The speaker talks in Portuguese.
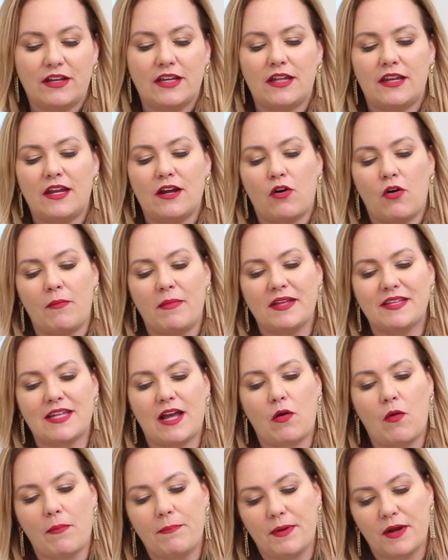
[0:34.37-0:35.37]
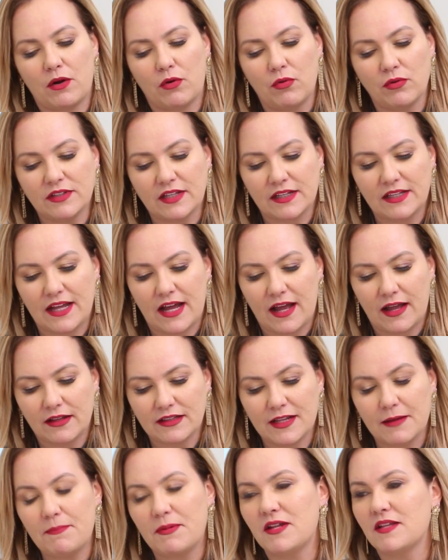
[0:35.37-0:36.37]
eu queria começar com a pergunta da
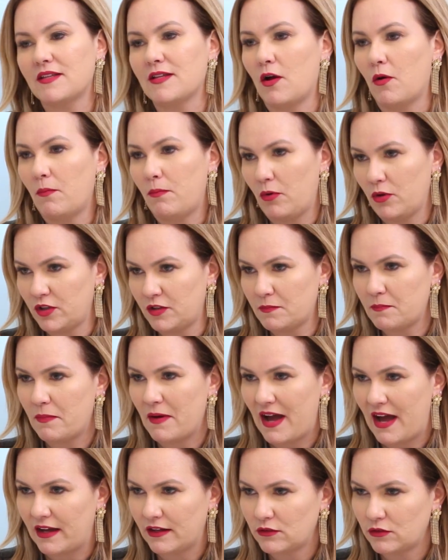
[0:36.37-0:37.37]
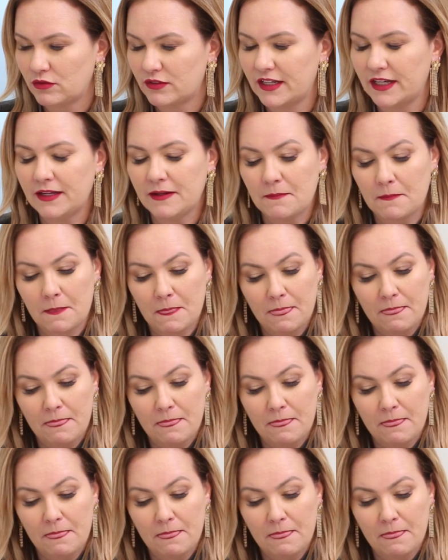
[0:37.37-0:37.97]
depressão pós-parto, né?